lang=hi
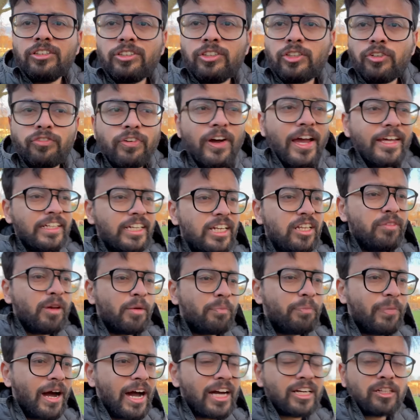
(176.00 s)
तो फाइनली मैं
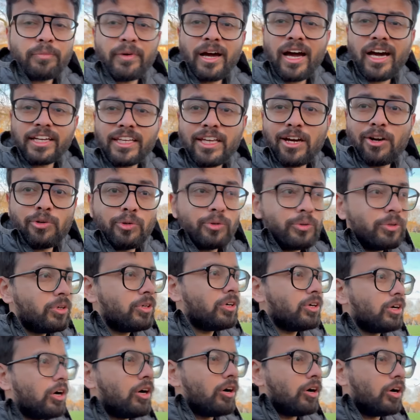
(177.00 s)
पार्क में आ गया हूँ
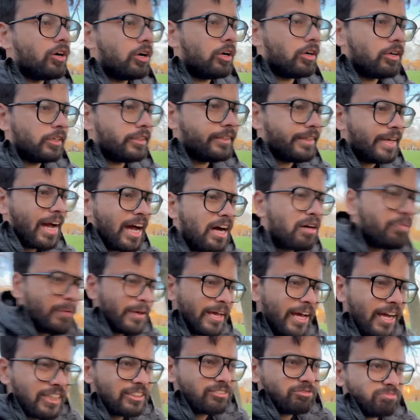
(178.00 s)
और यहाँ पे
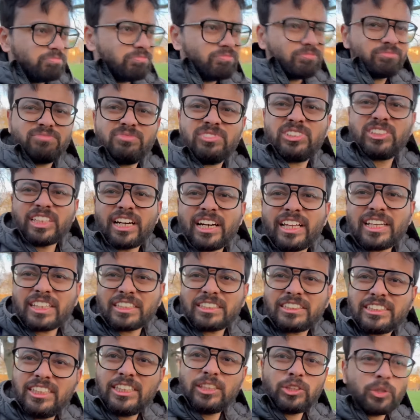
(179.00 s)
यार सड़क
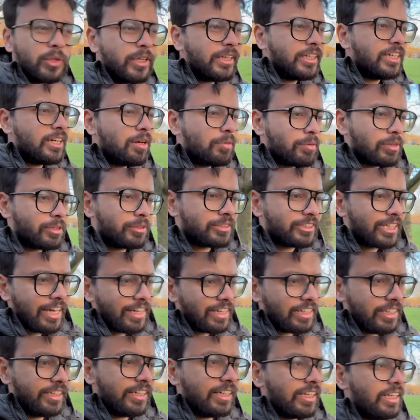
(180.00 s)
अच्छी तो नहीं है मतलब
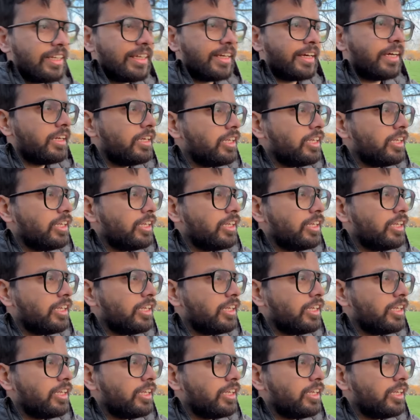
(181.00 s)
साइकिलिंग के लिए